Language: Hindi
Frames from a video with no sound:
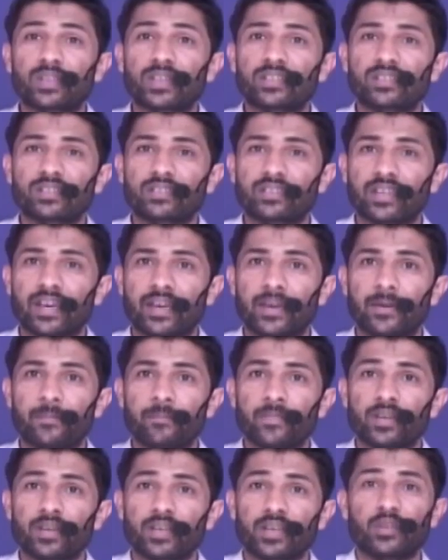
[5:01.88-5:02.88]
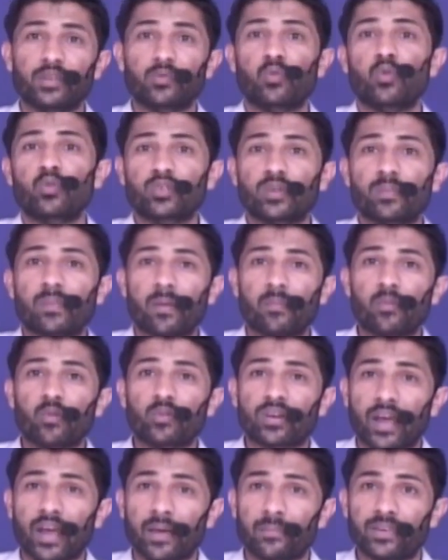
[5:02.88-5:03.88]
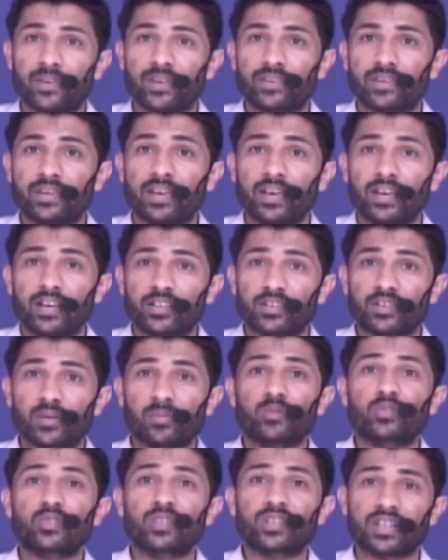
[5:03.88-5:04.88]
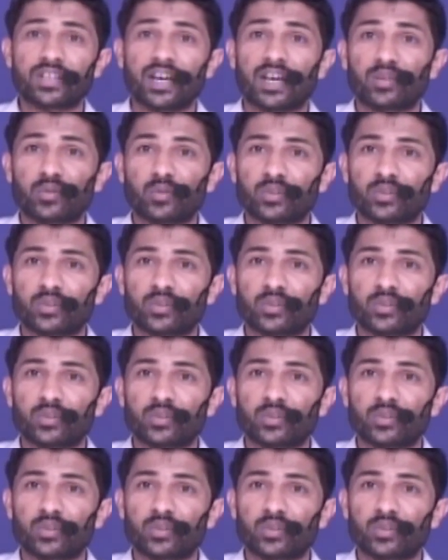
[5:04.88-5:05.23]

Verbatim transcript: है कि वो जब आपको टाइम देती जब उसके साथ होते